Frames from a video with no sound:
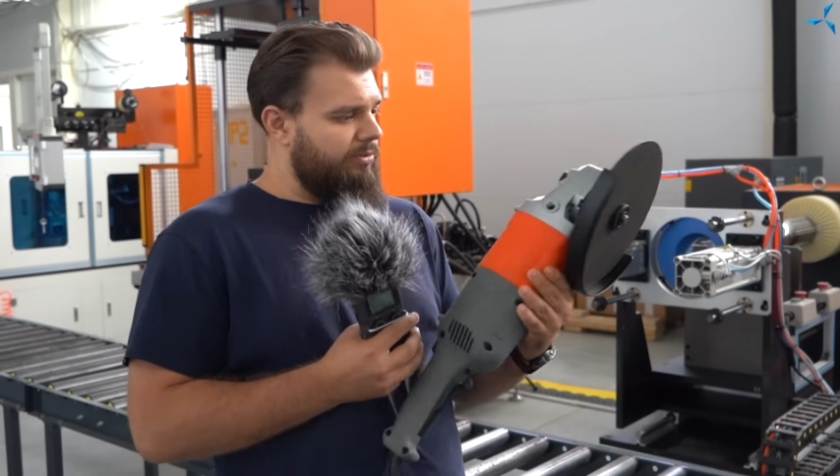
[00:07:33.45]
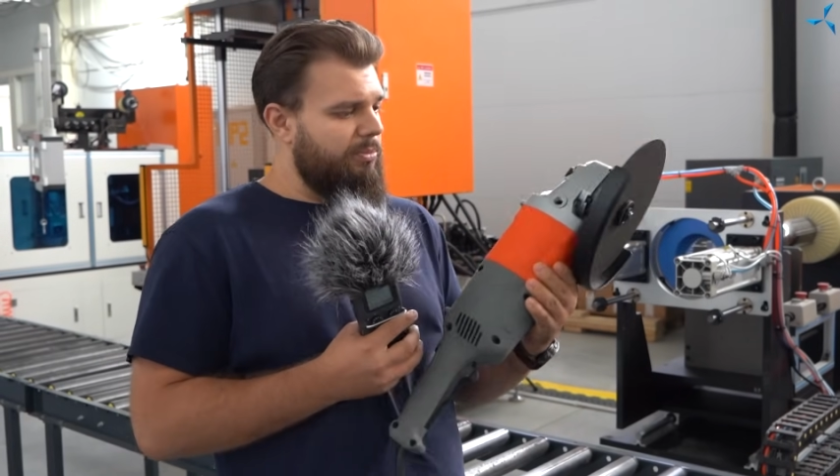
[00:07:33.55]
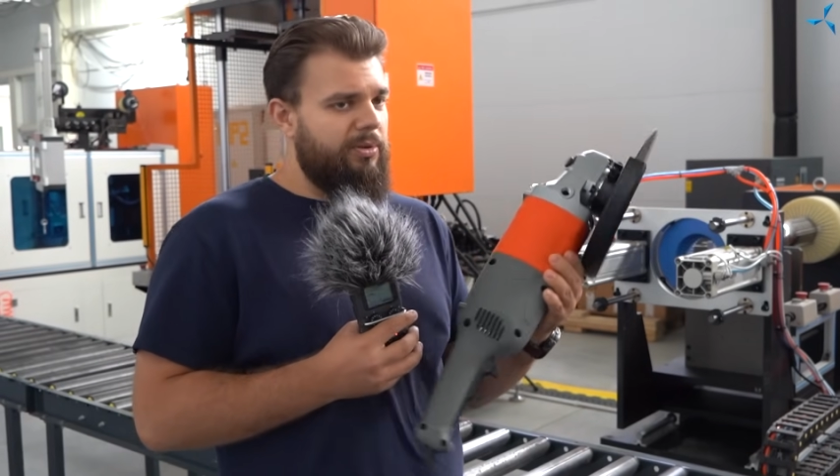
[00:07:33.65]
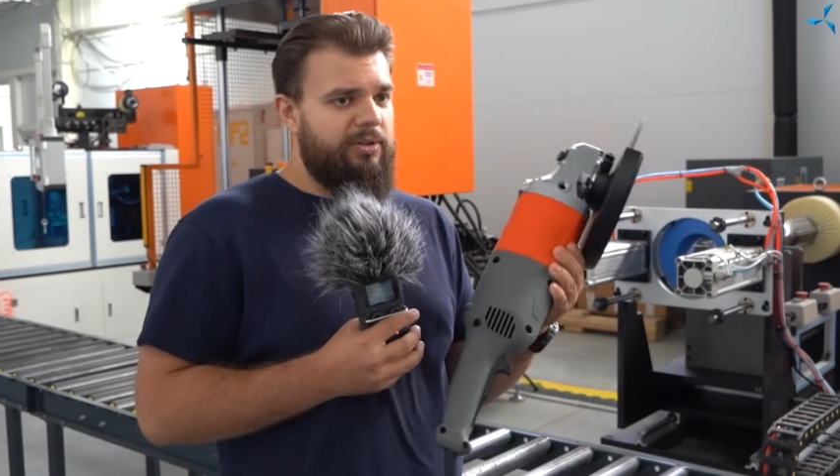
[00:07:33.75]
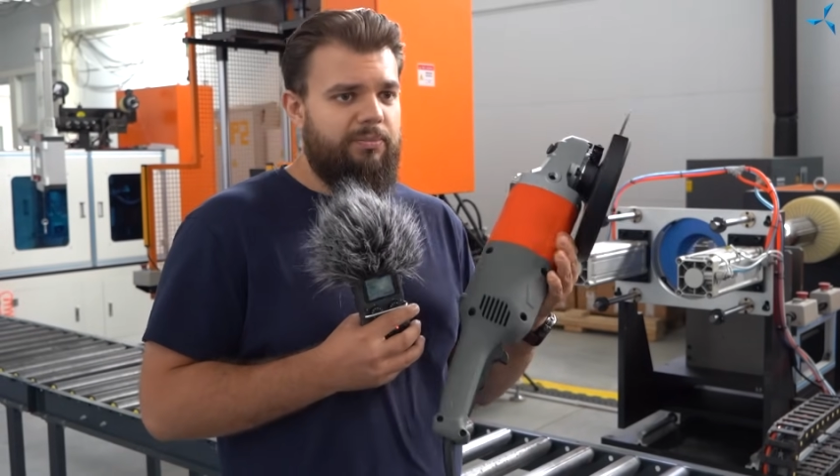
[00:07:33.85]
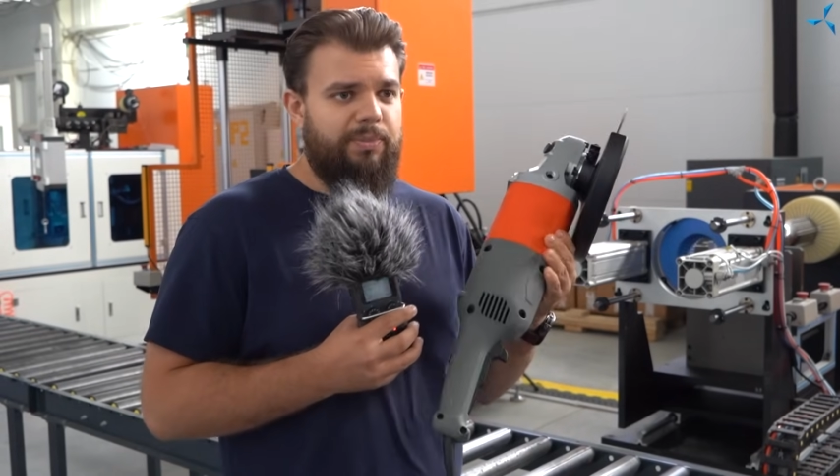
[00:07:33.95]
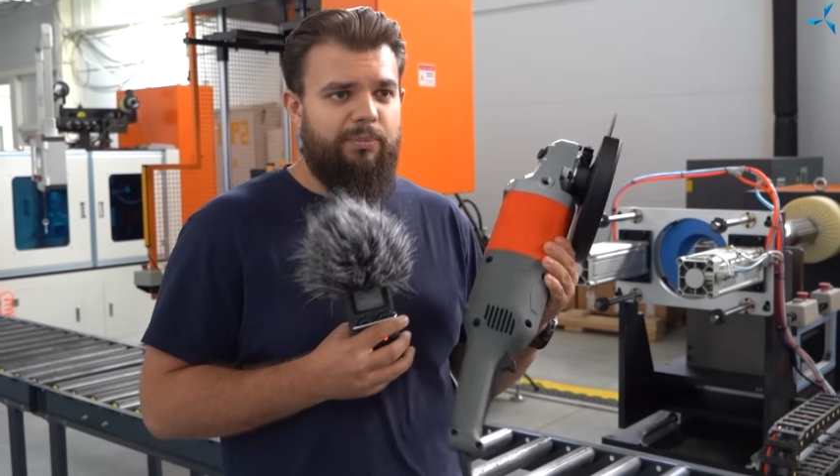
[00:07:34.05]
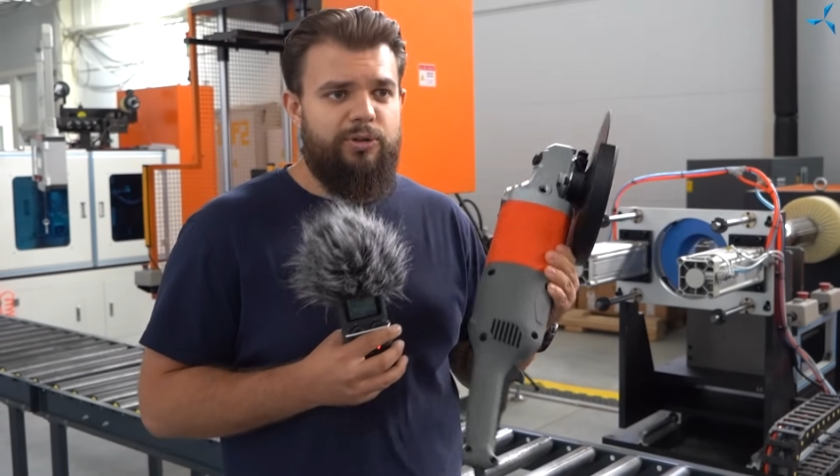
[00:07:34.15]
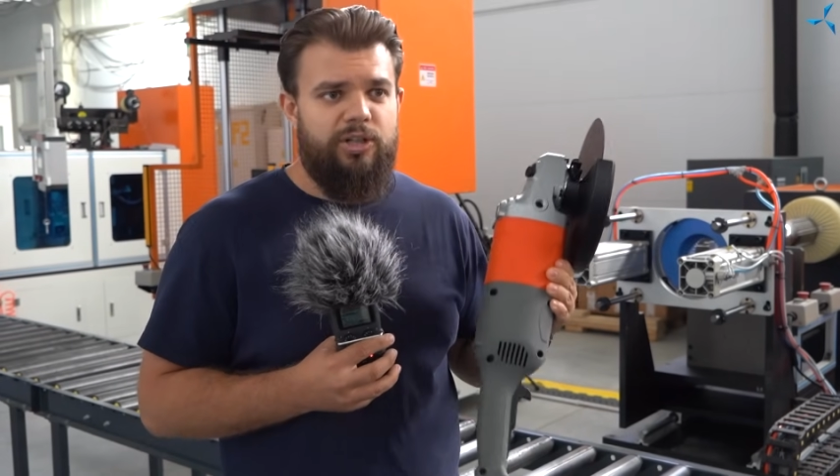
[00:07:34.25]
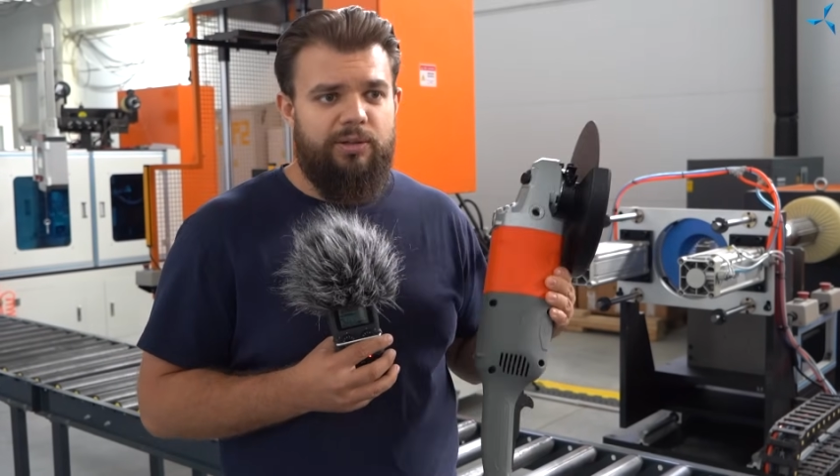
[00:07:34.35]
выполнена
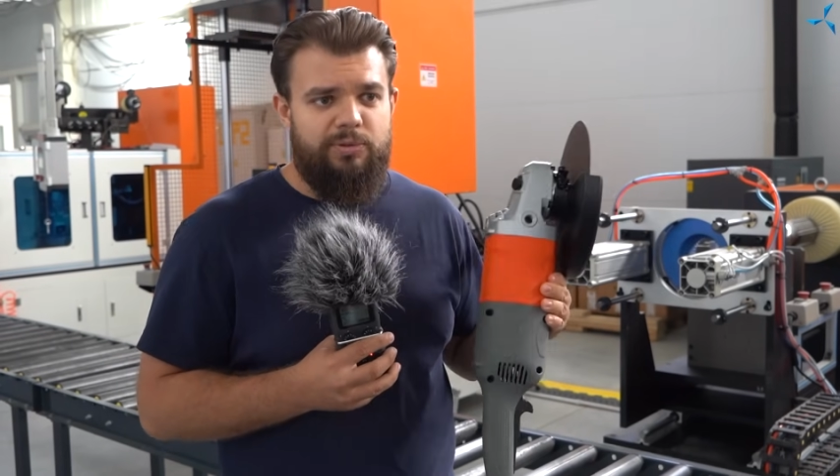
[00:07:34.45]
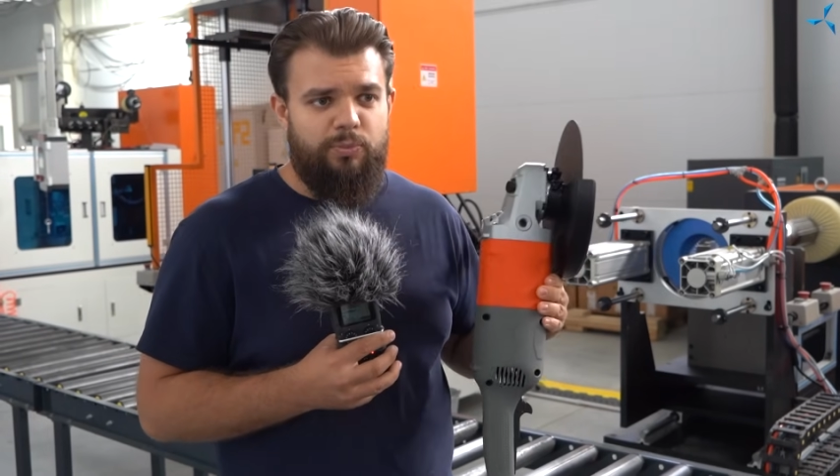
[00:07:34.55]
промышленным